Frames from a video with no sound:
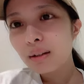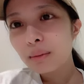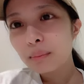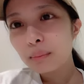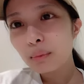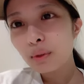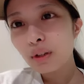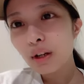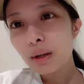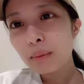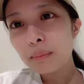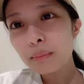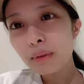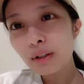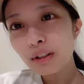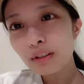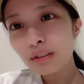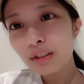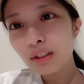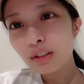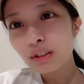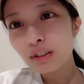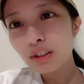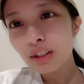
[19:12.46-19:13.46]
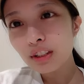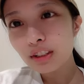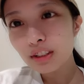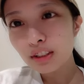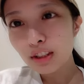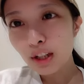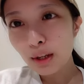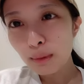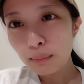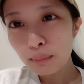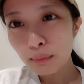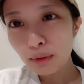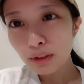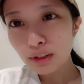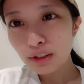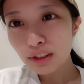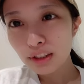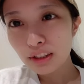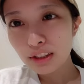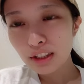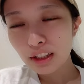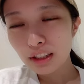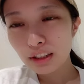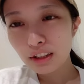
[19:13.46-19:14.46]
もう頑張るわ。とりあえず頑張る
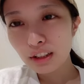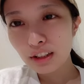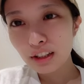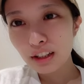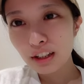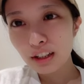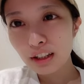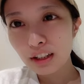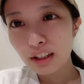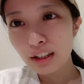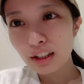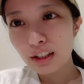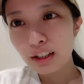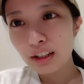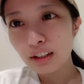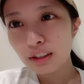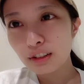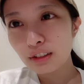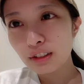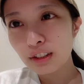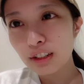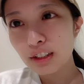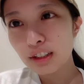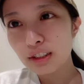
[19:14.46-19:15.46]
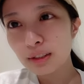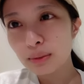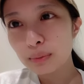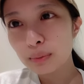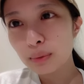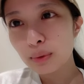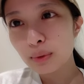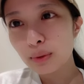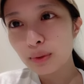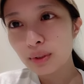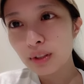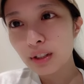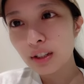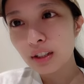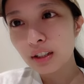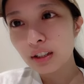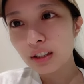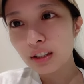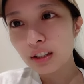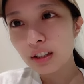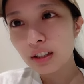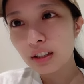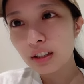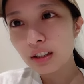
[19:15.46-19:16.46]
しか言えないから、とりあえずもうなん
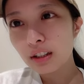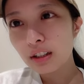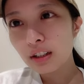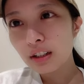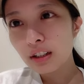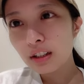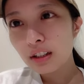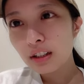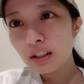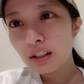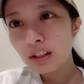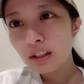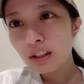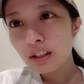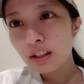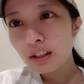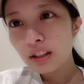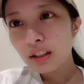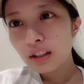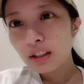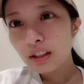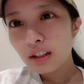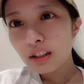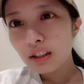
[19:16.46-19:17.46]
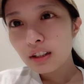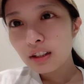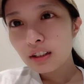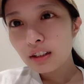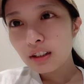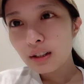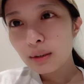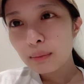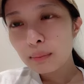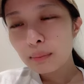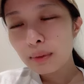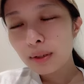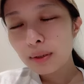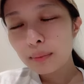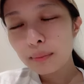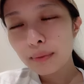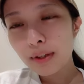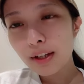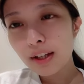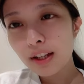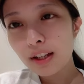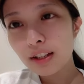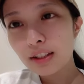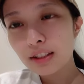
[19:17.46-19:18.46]
か、頑張り
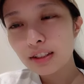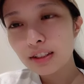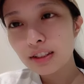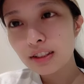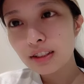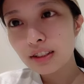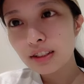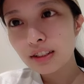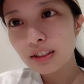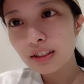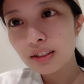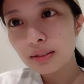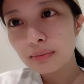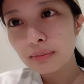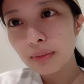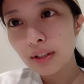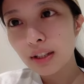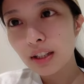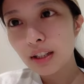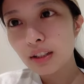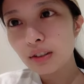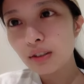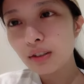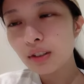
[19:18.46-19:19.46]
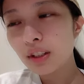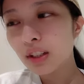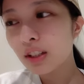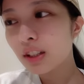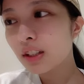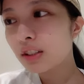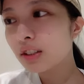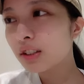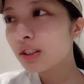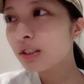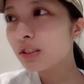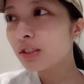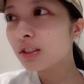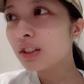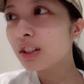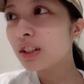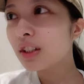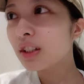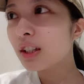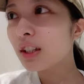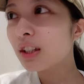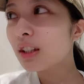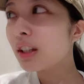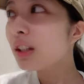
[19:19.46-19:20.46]
ます。まあ、なんとかなるっしょ。
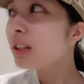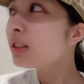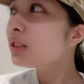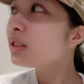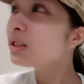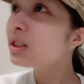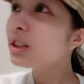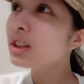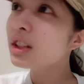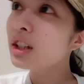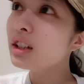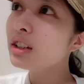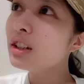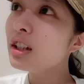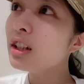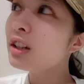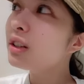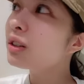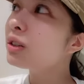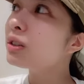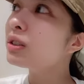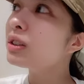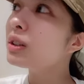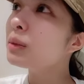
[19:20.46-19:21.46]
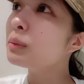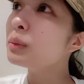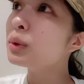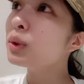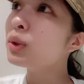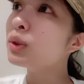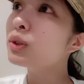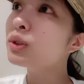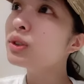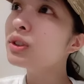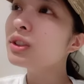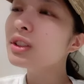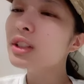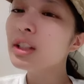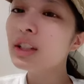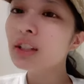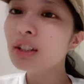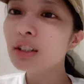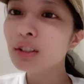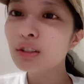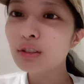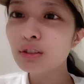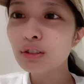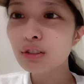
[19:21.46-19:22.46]
人間なんとかなるやろ、こんなもん。極
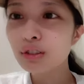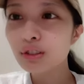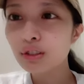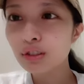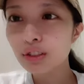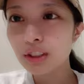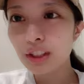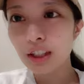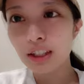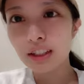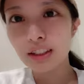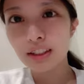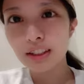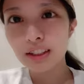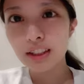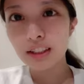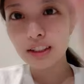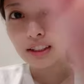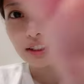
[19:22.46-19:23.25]
限上場ちゃんになっ